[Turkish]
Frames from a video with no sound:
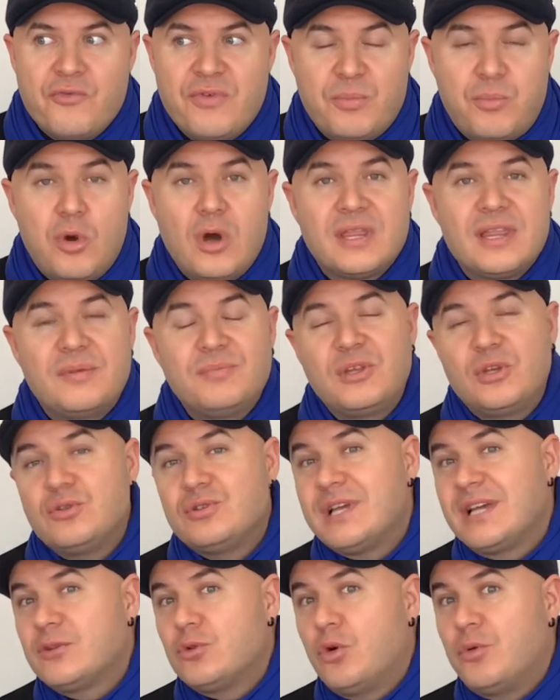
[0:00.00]
Ve bu adamlar
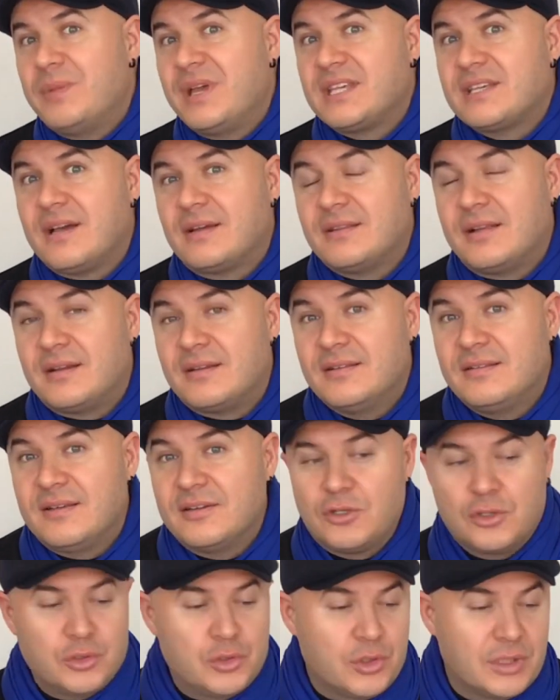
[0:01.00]
özellikle o mekanlarda
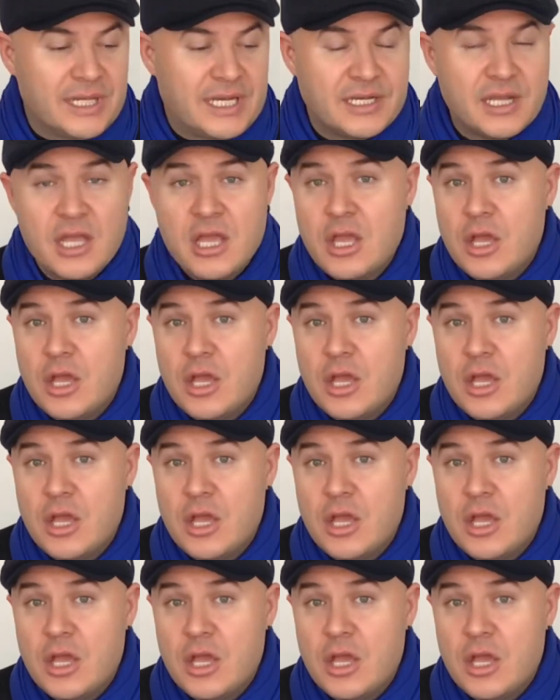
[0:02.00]
takılıyorlar.